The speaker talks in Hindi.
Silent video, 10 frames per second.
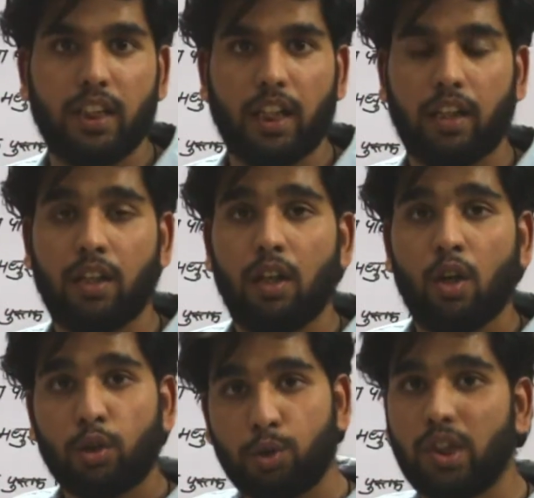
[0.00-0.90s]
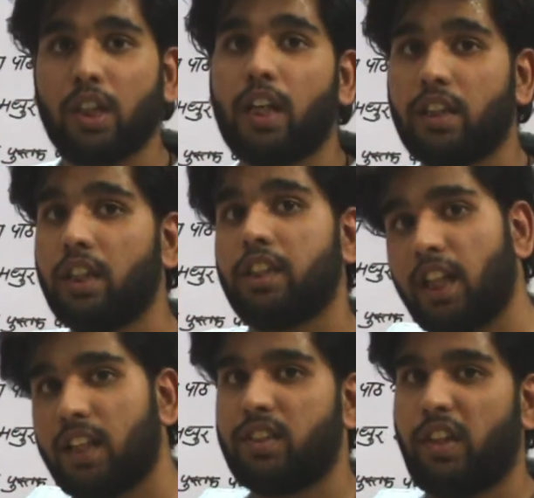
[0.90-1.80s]
है क्वेश्चन करते हैं
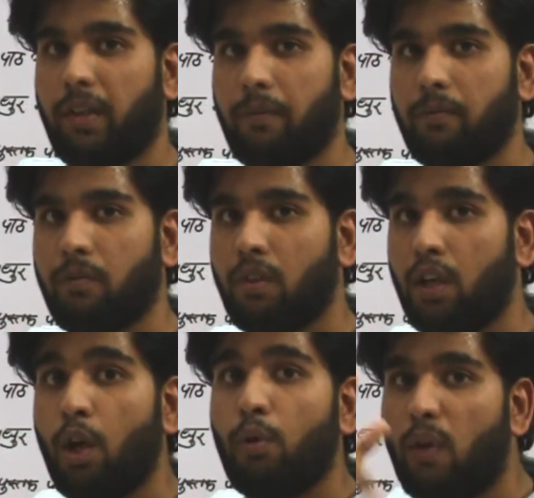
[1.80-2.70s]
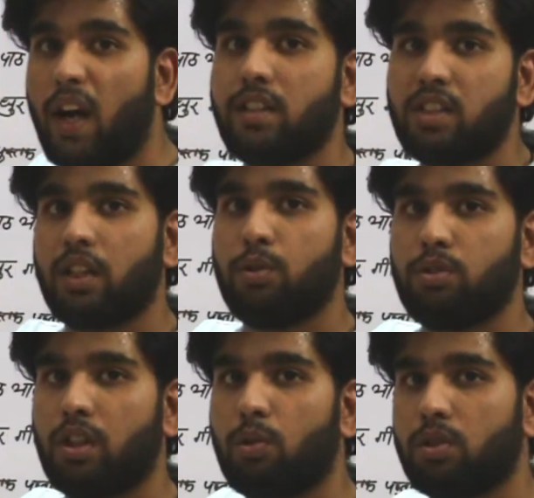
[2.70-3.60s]
क्या से वाट से
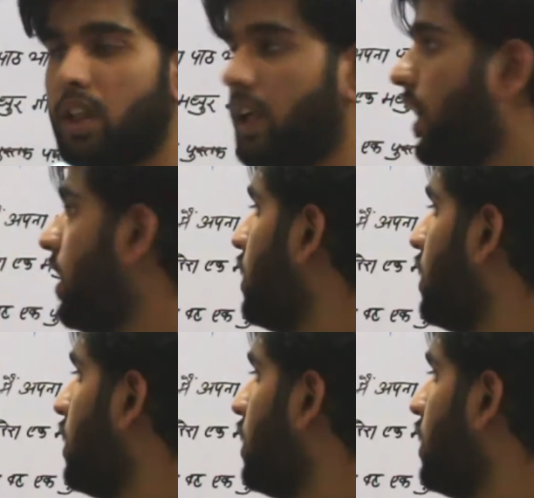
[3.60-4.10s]
क्वेश्चन होता है